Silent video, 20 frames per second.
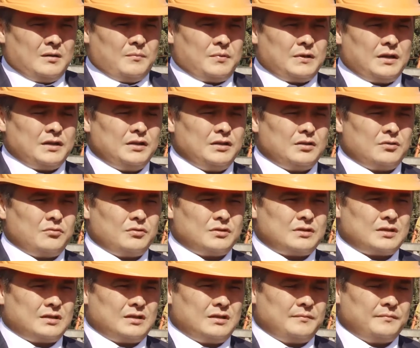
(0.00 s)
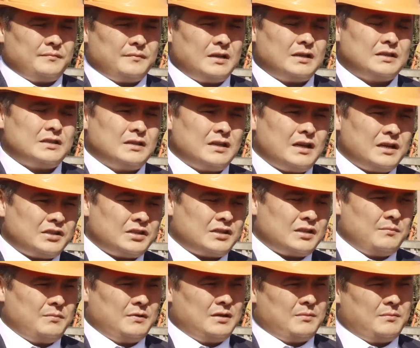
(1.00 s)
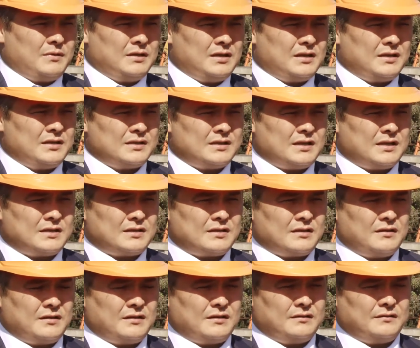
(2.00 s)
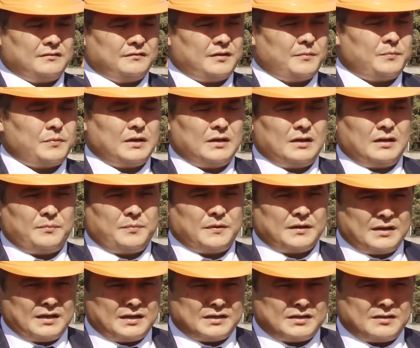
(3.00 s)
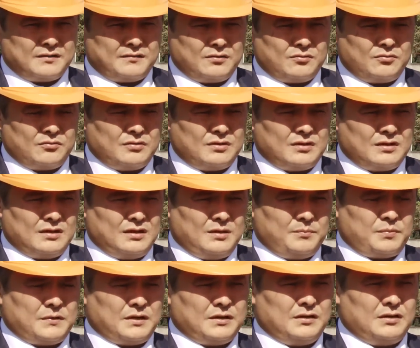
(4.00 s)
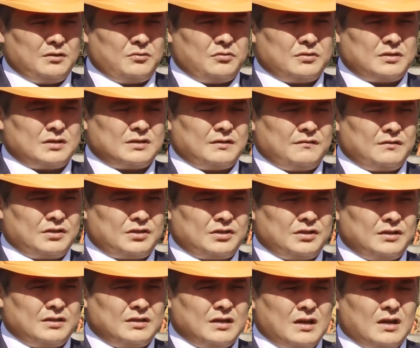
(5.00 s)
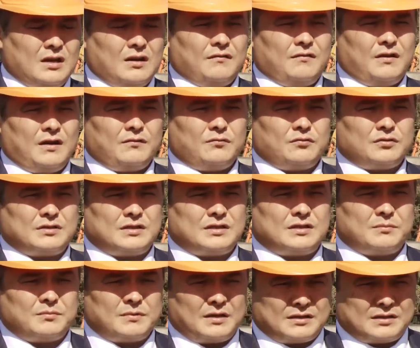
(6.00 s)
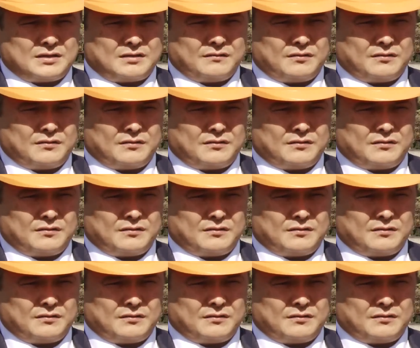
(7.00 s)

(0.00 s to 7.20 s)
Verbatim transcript: Планируется, начата была модернизация в апреле 2015 года и планируется завершить в августе 2017